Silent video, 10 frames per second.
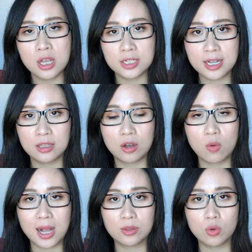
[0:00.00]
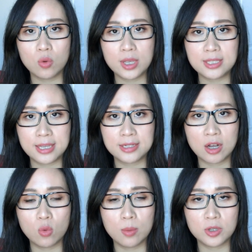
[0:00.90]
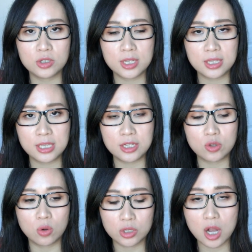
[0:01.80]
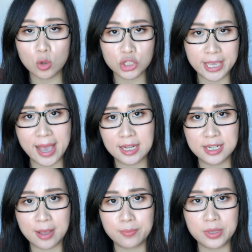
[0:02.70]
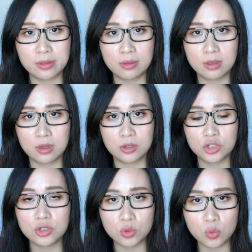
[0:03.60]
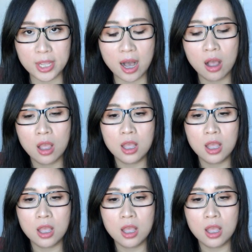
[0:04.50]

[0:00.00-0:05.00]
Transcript: 这样的话都会减少我们身体这种高 GI 产品的摄入量。